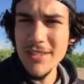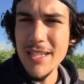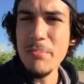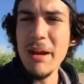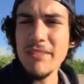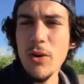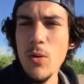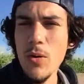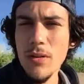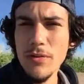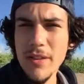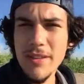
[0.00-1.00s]
ses
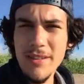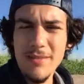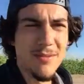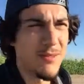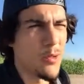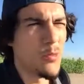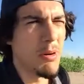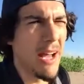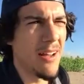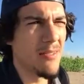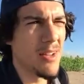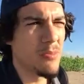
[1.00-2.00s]
patrons, en fait,
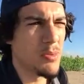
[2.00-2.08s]
auparavant.